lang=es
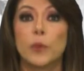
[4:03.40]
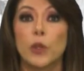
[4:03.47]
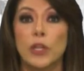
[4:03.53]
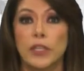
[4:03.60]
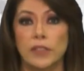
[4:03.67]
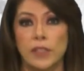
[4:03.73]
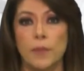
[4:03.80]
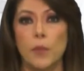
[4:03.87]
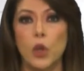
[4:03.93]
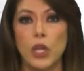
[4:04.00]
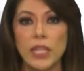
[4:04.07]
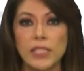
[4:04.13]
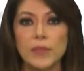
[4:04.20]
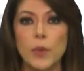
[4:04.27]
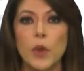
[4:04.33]

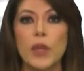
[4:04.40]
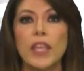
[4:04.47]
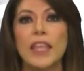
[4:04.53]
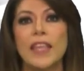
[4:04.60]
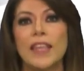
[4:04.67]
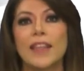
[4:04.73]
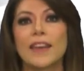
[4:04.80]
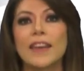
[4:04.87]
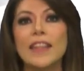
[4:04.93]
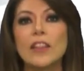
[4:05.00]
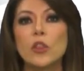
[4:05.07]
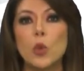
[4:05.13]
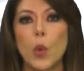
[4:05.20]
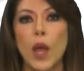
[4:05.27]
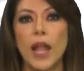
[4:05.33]
simbolismo y
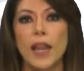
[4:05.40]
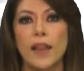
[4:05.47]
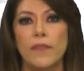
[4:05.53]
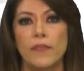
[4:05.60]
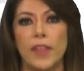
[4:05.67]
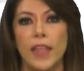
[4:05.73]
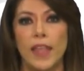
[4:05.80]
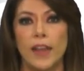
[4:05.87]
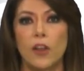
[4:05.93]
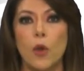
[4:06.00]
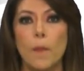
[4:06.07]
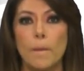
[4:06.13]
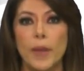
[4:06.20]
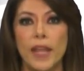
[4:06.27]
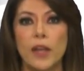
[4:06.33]
ritual del
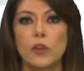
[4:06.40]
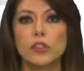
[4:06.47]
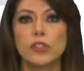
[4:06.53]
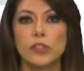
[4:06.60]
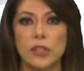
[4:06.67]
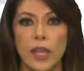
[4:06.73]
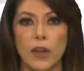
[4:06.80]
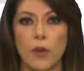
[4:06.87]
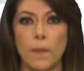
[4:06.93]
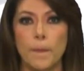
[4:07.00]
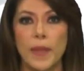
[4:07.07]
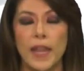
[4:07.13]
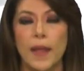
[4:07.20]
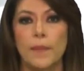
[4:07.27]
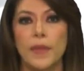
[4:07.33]
complejo Cerro
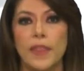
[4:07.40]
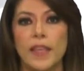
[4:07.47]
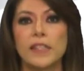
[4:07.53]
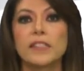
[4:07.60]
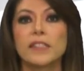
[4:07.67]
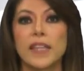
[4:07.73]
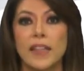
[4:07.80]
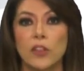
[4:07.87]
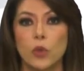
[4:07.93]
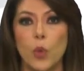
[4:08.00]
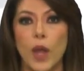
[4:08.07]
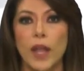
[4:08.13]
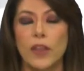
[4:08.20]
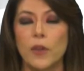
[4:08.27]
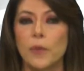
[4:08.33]
Pirámide
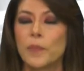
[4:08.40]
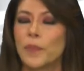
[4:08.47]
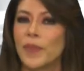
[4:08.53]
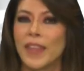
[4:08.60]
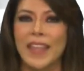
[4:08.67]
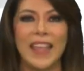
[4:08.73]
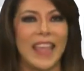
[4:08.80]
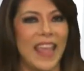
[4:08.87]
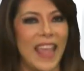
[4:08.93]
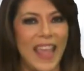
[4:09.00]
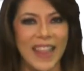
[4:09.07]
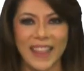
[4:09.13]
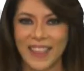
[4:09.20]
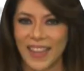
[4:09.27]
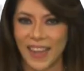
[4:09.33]
Santuario,
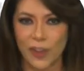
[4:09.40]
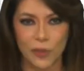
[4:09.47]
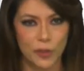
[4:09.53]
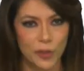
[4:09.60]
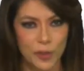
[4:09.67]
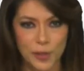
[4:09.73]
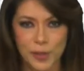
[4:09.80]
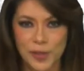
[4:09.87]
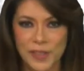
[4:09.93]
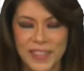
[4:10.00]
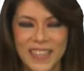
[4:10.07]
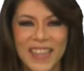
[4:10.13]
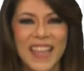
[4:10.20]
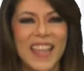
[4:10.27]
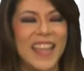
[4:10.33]
entre otros.
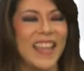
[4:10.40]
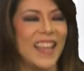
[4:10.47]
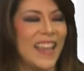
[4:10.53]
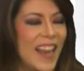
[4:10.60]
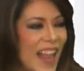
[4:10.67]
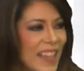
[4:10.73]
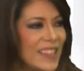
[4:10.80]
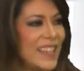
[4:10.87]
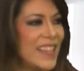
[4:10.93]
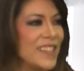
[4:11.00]
Gracias,